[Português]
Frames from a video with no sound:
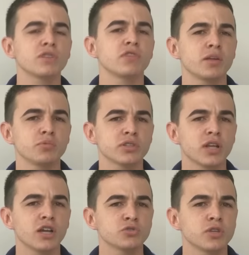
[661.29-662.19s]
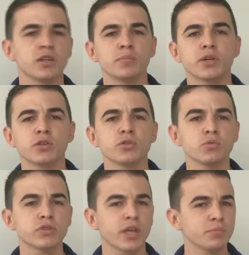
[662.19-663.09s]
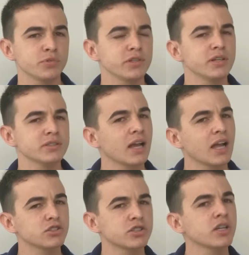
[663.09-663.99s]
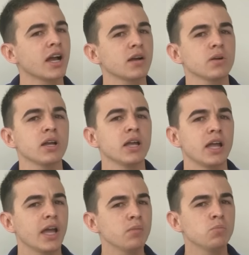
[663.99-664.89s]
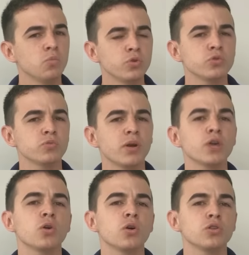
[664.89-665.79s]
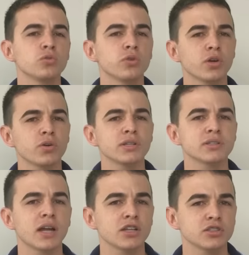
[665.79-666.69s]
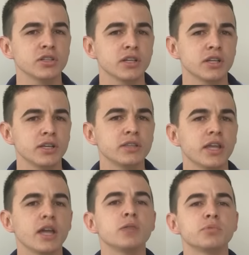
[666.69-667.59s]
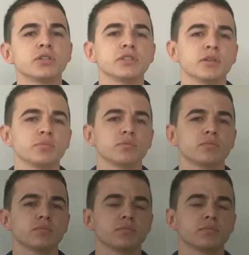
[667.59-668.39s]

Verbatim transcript: já vai buscar ajuda. Lembrando que o tempo de resgate em água é muito maior do que o resgate em terra, por exemplo.